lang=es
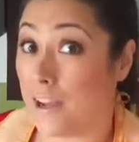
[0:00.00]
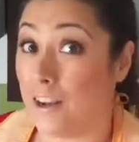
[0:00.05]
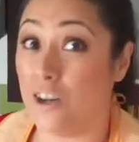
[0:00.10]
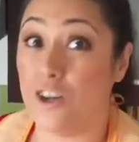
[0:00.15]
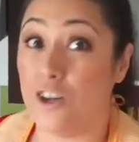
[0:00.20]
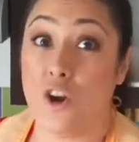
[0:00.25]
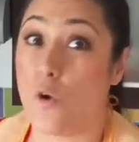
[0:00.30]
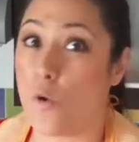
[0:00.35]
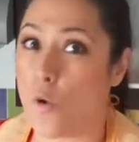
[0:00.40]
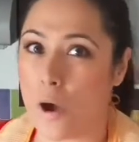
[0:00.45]

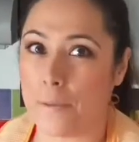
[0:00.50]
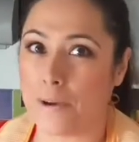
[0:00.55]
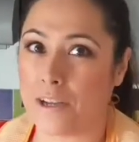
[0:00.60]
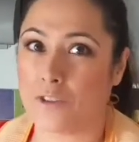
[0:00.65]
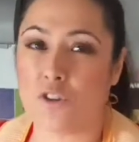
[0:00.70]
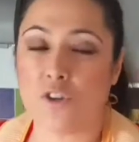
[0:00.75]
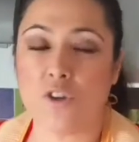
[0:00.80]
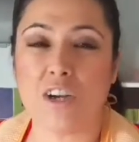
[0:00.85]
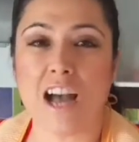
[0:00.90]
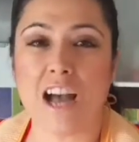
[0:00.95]
los jueves
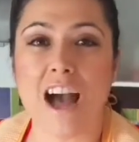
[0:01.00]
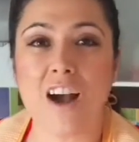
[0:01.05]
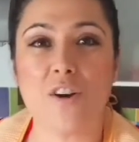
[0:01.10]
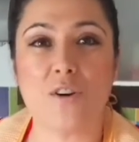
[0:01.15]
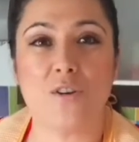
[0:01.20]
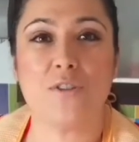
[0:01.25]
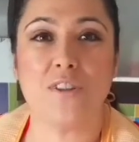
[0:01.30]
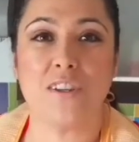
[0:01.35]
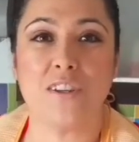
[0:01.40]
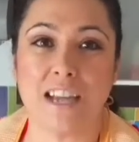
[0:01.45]
toca
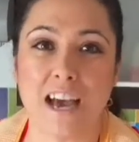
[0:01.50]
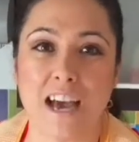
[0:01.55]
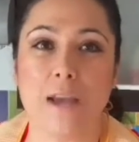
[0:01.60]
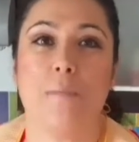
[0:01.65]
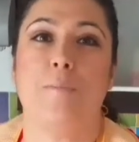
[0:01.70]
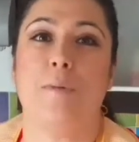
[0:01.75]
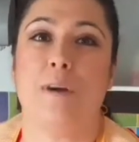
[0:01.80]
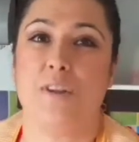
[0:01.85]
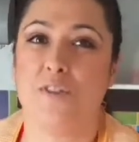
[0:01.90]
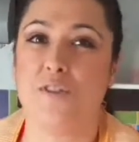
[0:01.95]
cocina
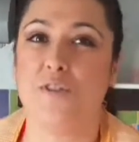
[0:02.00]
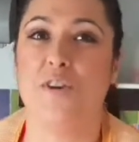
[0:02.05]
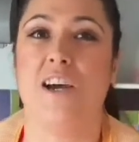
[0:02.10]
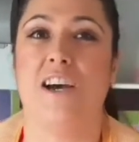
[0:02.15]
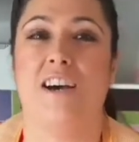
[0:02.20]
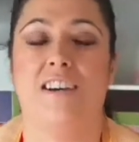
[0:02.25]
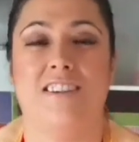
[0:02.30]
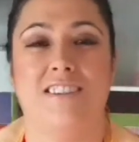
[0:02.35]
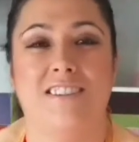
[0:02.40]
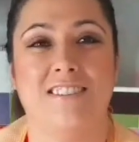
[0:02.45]

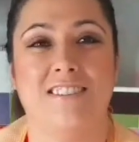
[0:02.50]
española.